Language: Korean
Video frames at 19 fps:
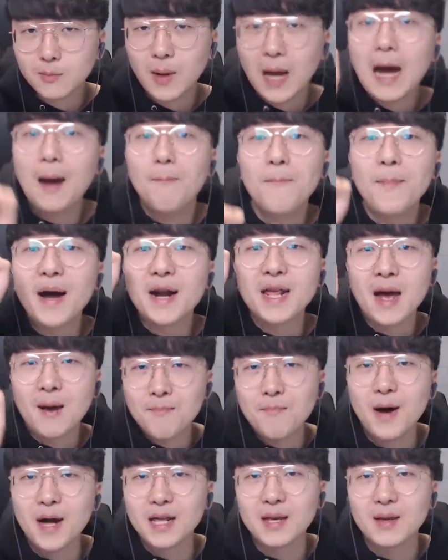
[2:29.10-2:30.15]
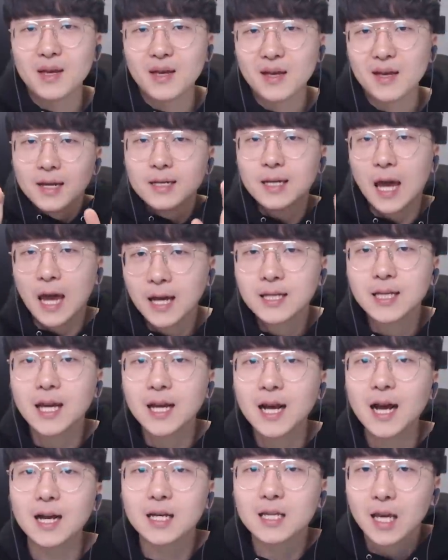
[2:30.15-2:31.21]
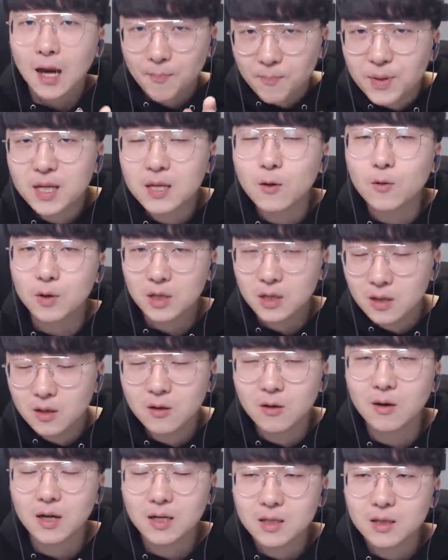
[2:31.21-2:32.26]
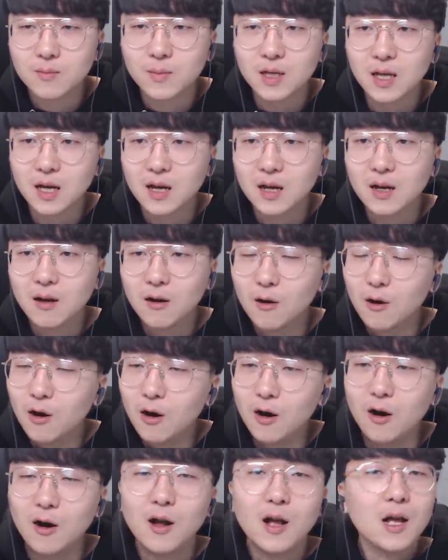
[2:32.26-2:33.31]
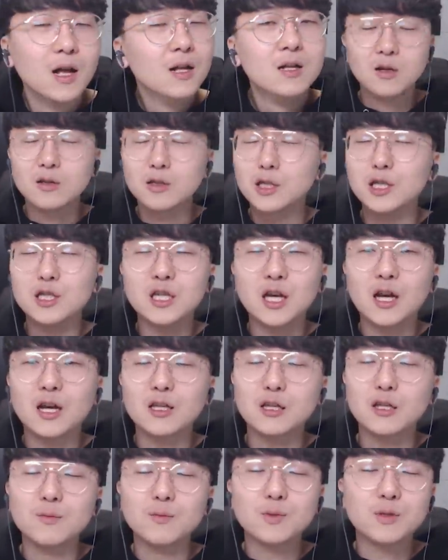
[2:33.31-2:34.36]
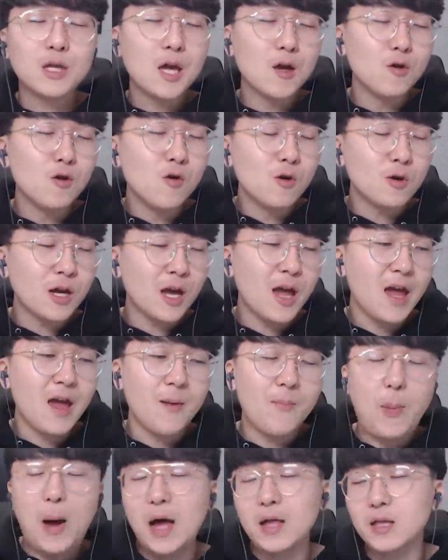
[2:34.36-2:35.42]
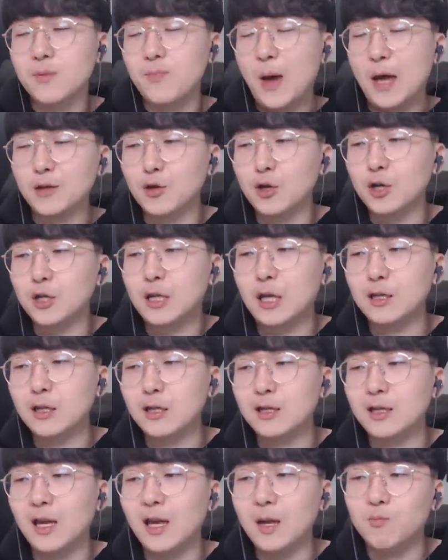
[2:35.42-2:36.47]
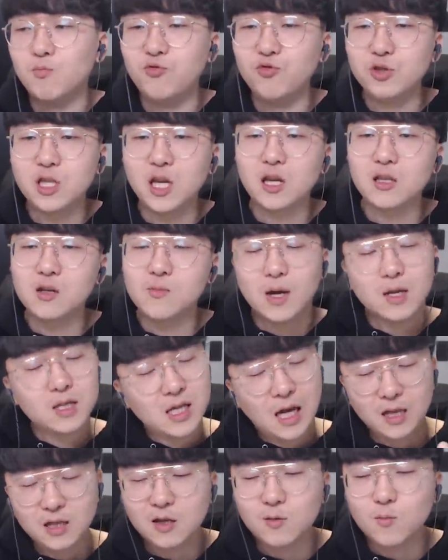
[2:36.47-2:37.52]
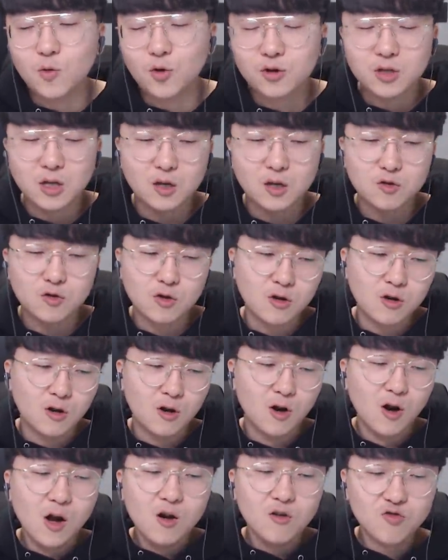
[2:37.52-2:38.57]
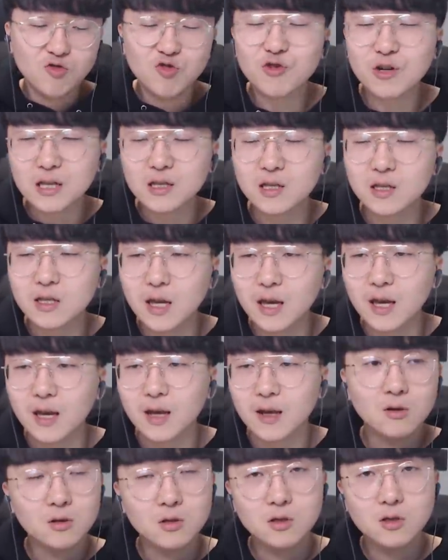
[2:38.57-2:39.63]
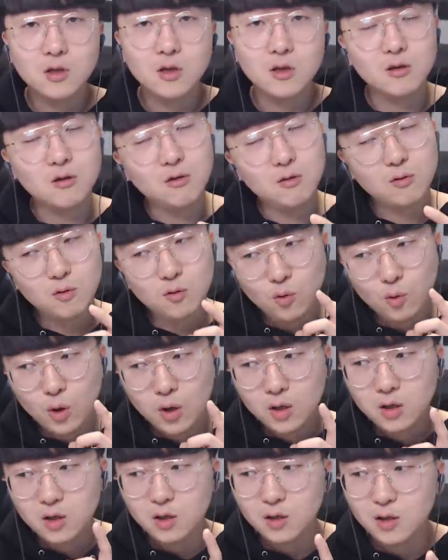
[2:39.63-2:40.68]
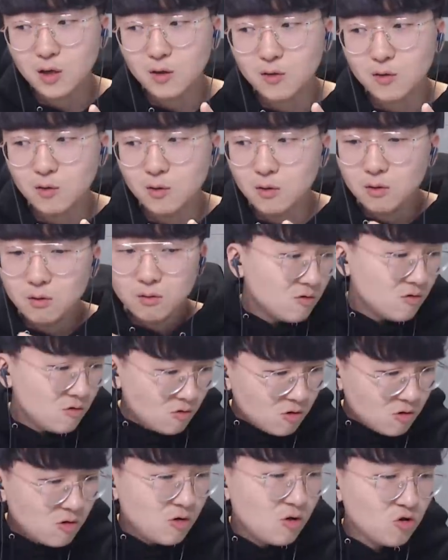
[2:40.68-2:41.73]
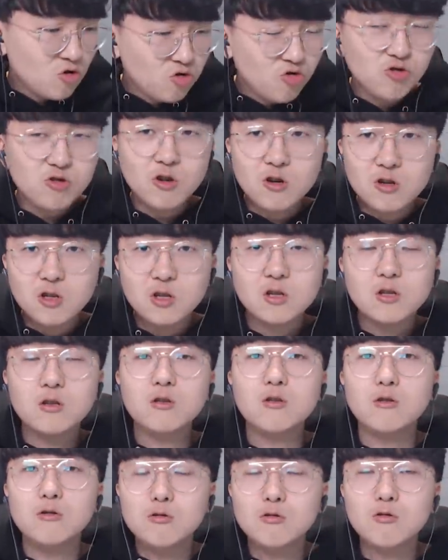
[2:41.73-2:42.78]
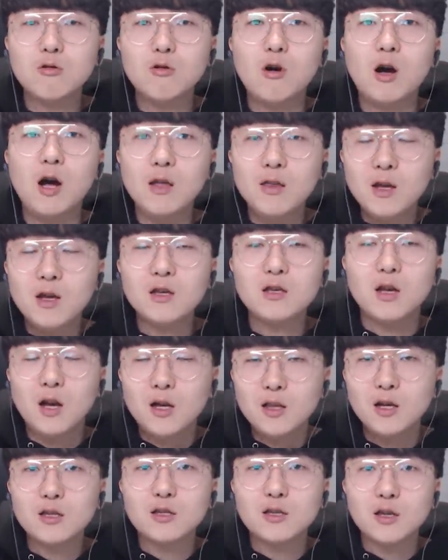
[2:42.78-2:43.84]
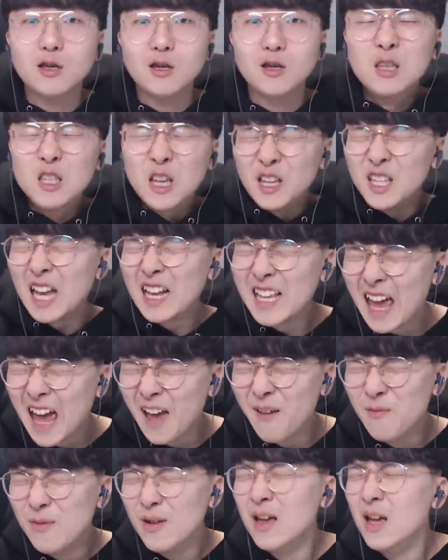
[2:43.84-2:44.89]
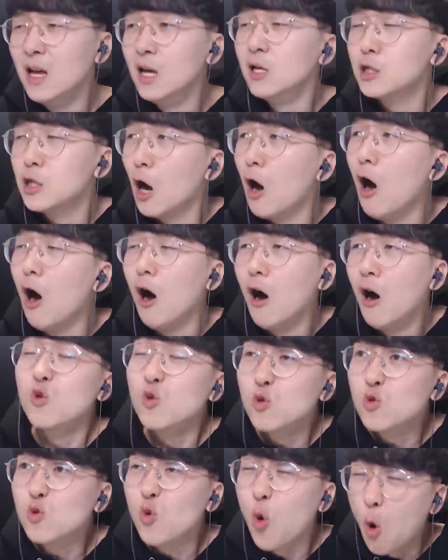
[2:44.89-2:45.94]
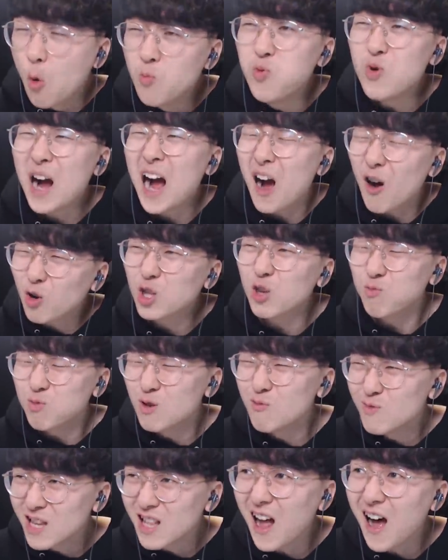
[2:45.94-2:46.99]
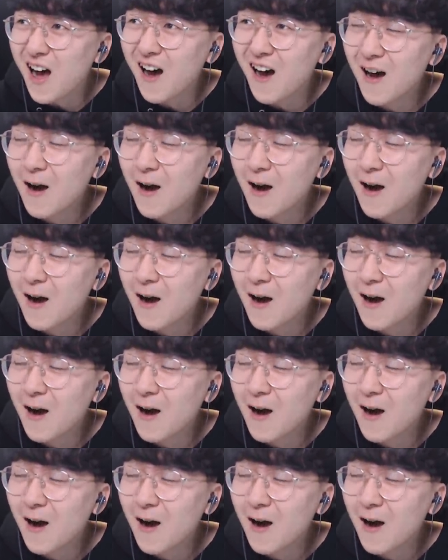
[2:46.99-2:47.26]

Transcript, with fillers: 한 마리 한 마리 갱생각이 잡히고 있는 것 같습니다. 어, 진짜 지금 새롭게 반이 배정이 됐는데 문제들만 잔뜩 모여있어가지고 우울했는데 이제 이거 또갱이 이상으로 어 출석 리스트도 하나씩 하나씩 선생님 저 공부가 하고 싶습니다